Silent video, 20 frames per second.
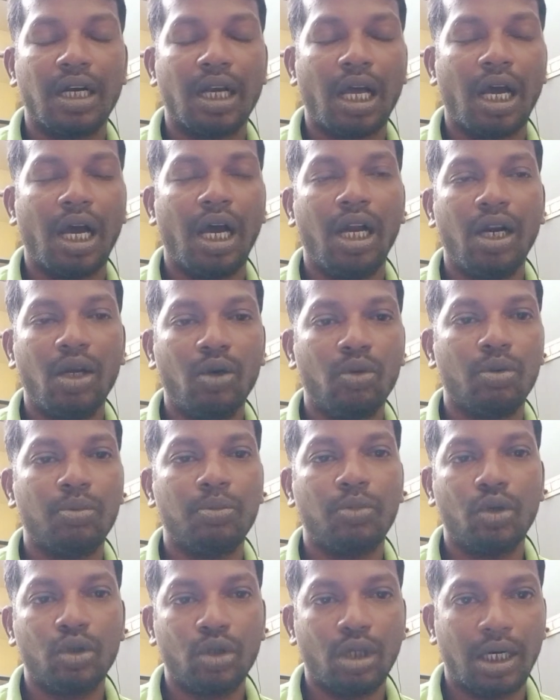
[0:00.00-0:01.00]
நாலு
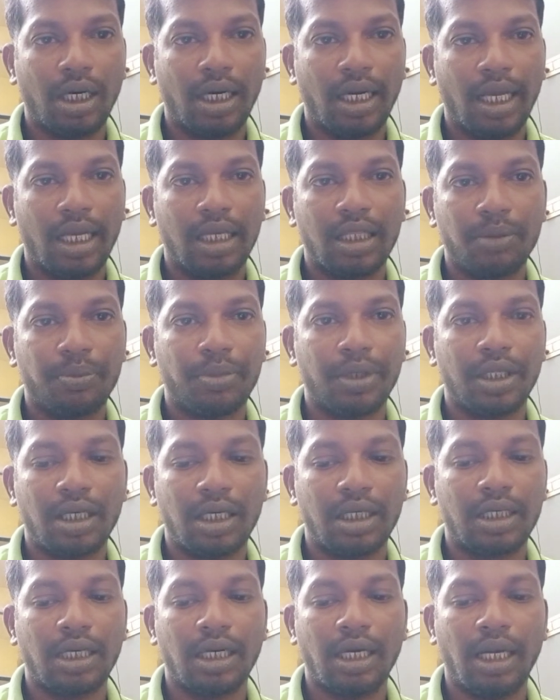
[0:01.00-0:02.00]
ஒம்பது ரெண்டாயிரத்தி
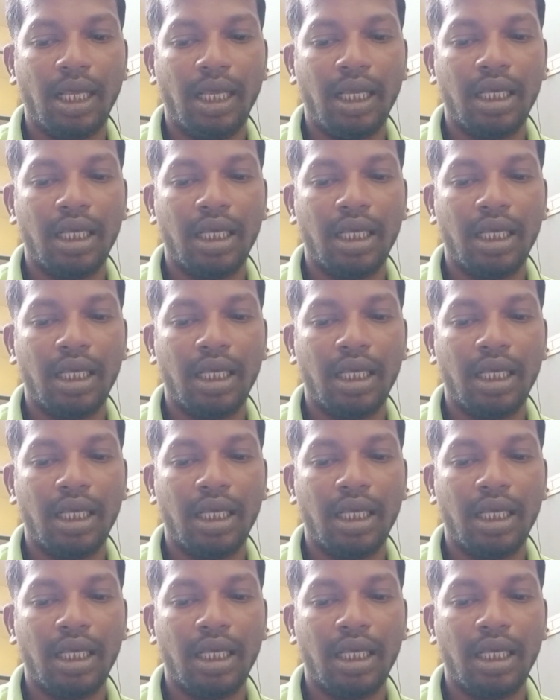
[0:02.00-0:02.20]
பதினெட்டில்